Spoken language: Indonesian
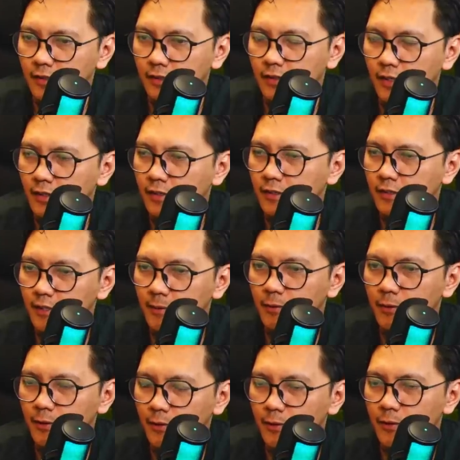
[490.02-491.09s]
hanya 1000
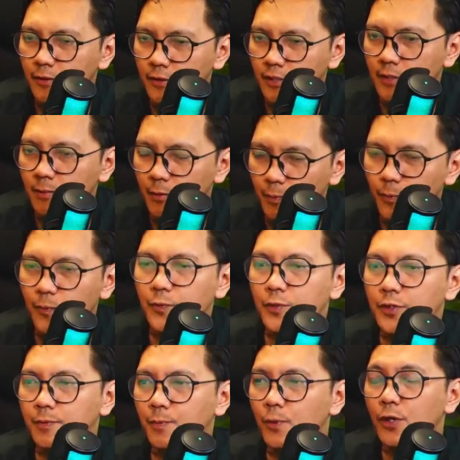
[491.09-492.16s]
kursi
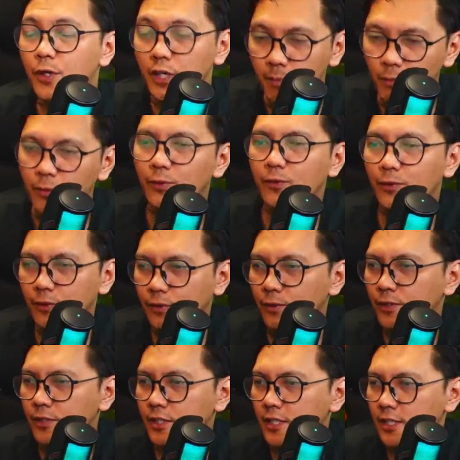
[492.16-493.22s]
10.000
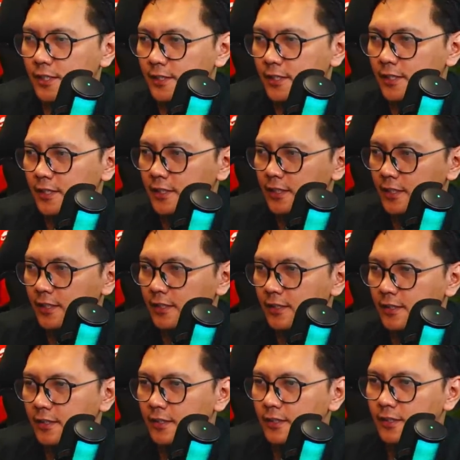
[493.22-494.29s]
kursi guys ya. Eh.
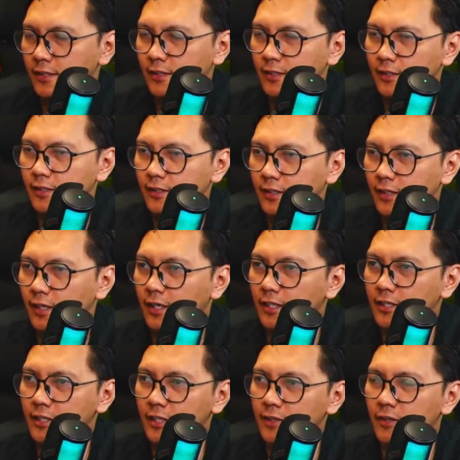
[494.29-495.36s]
Enggak
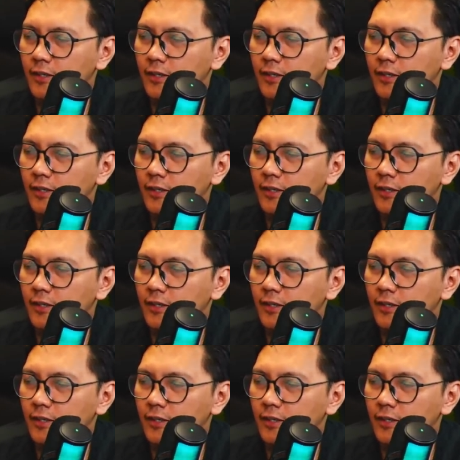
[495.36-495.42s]
kecil juga.